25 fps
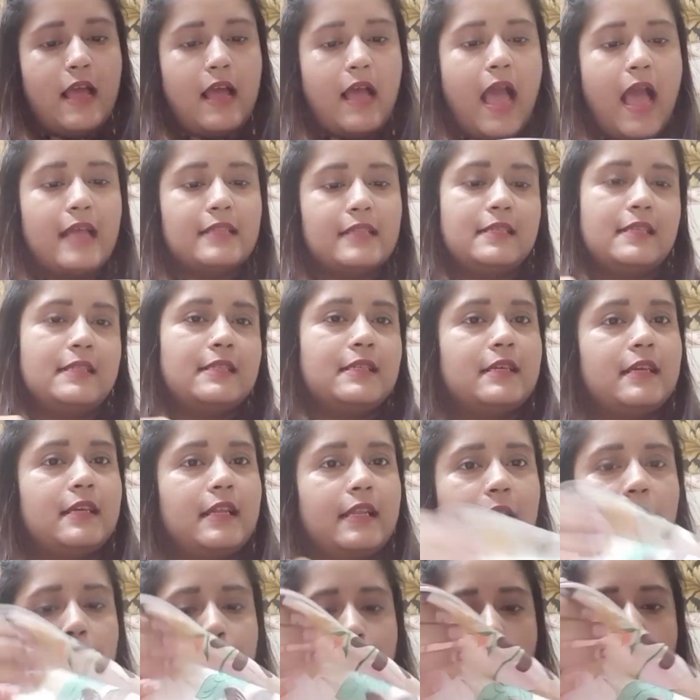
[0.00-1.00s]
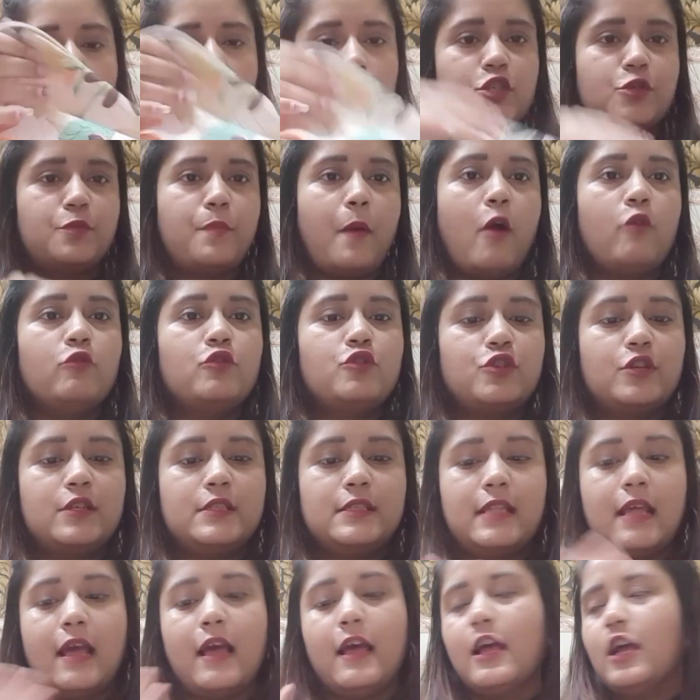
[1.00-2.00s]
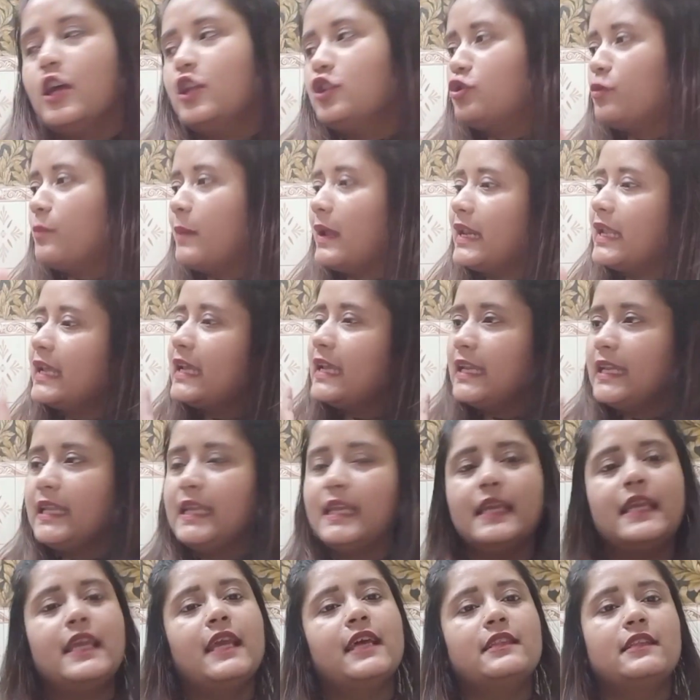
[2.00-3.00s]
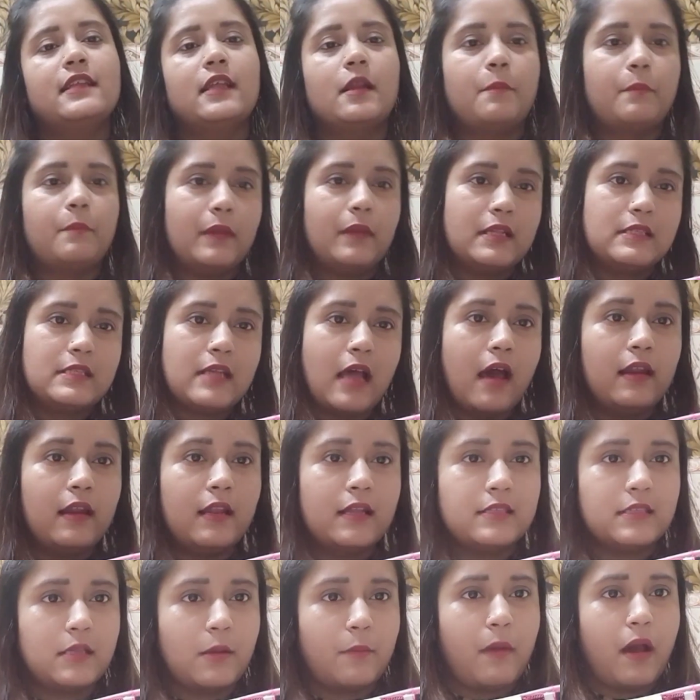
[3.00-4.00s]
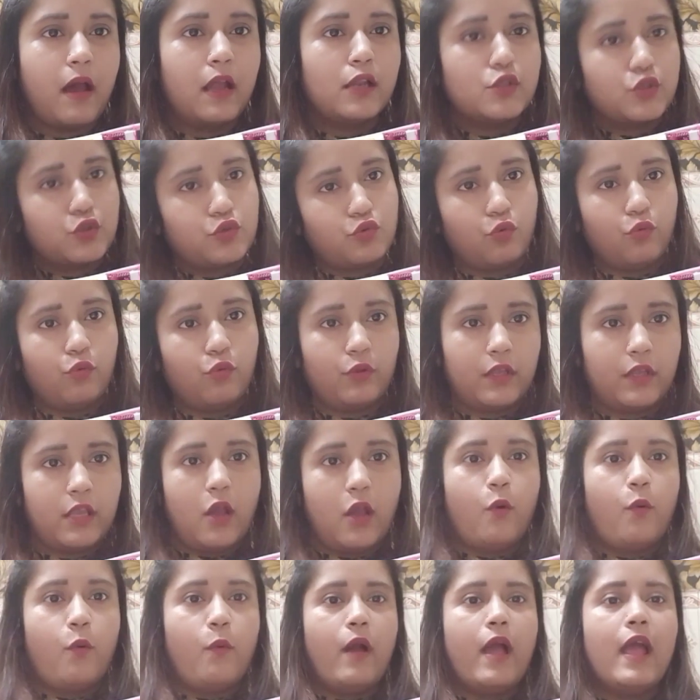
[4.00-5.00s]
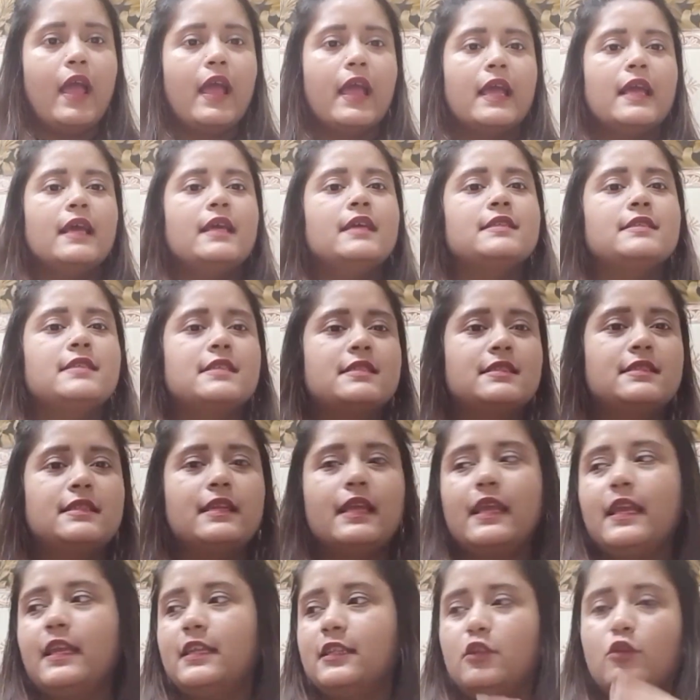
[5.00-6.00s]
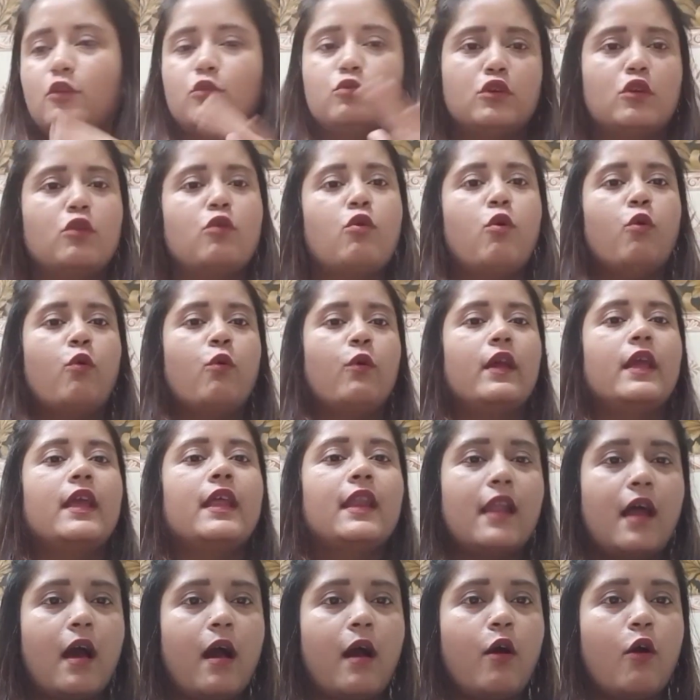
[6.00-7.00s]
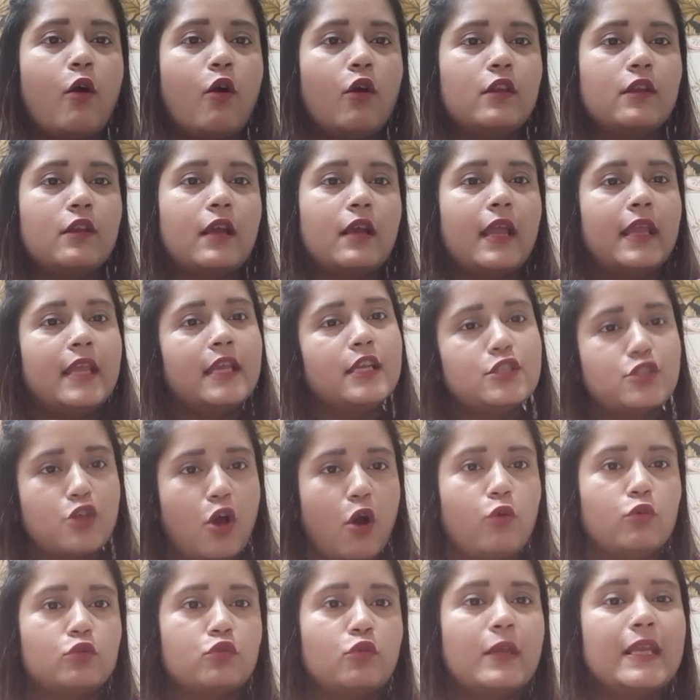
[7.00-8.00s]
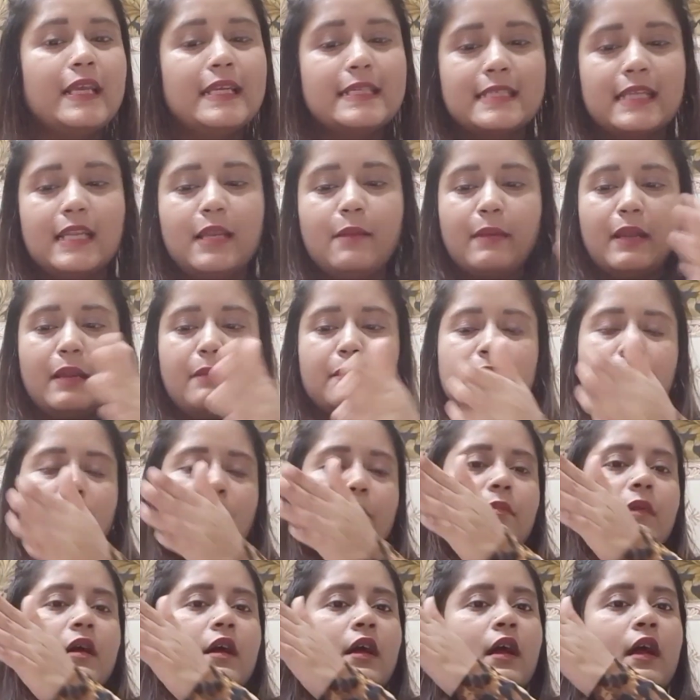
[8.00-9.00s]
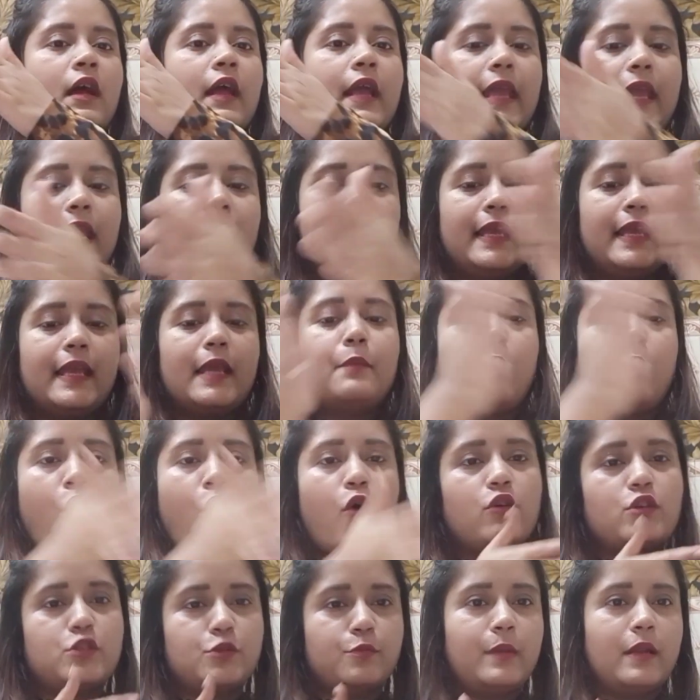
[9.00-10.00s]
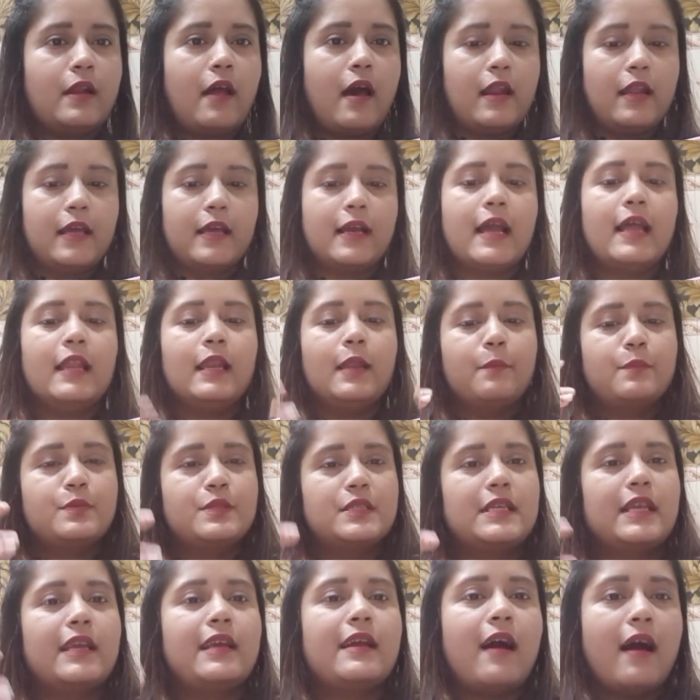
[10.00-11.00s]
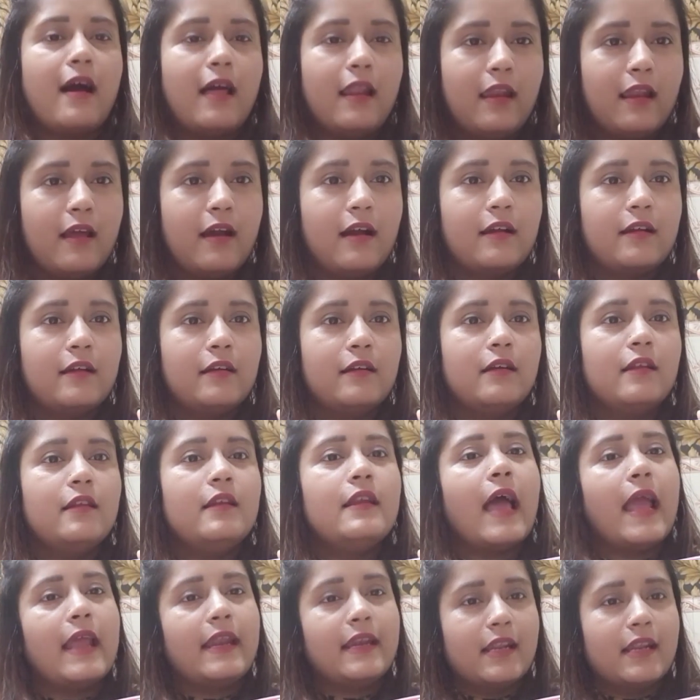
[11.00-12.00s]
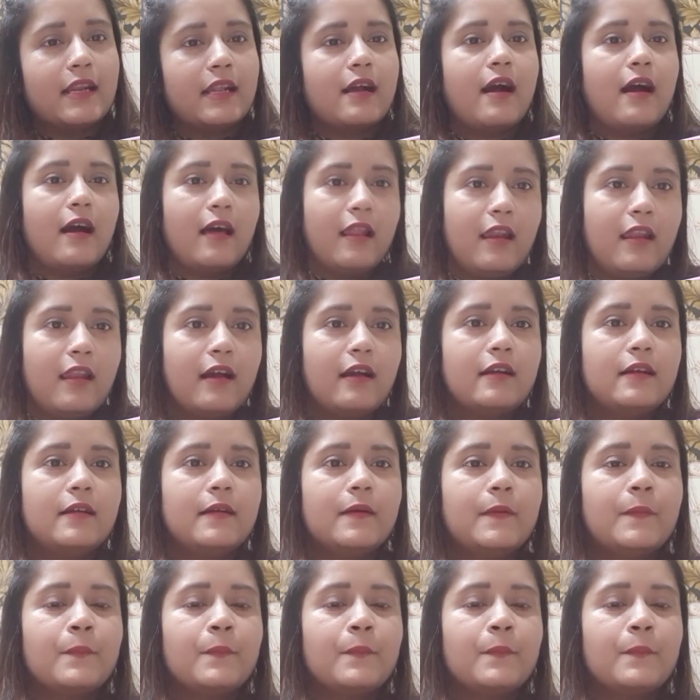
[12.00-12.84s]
ऐसे ऐसे करके पाउच पाउचेज़ है तो मैंने इन्हीं के अंदर अपना सारा सामान स्टोर किया हुआ है जिससे इधर उधर खोए ना और कहीं जाऊँ तो ईज़िली मैंने मतलब एक एक बॉक्स बना रखा है लिपस्टिक का अलग लाइनर का अलग